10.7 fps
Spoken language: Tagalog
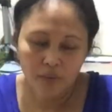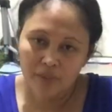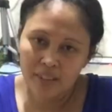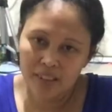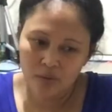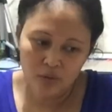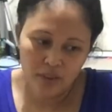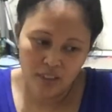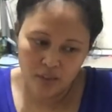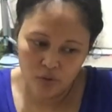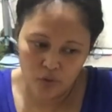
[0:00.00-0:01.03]
Please
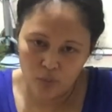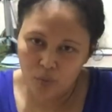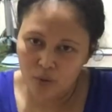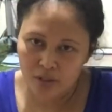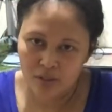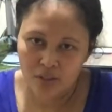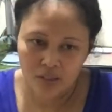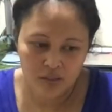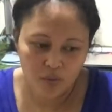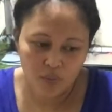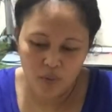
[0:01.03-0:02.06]
continue support
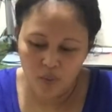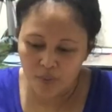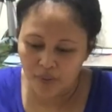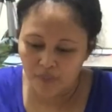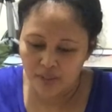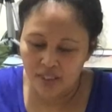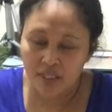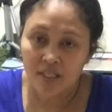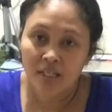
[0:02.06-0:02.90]
Superwoman Being.